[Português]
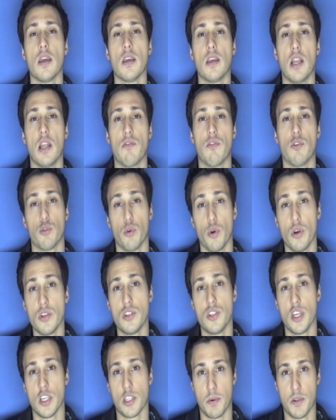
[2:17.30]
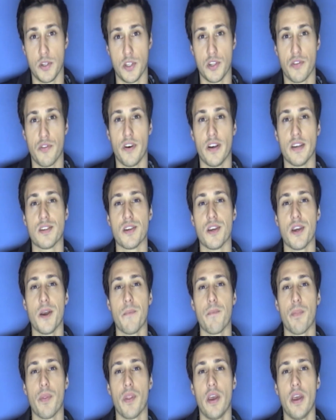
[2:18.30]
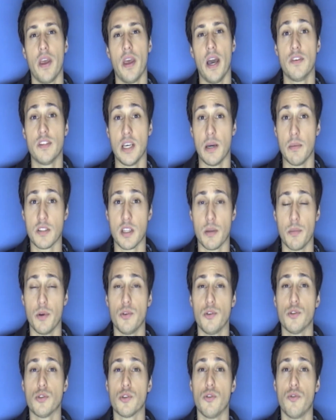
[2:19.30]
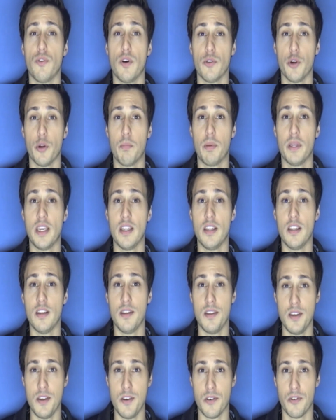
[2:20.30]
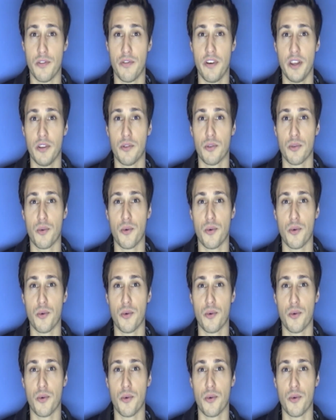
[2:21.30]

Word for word: que levou dois dias para a gente fazer. Fizemos também um disco pequenininho, feito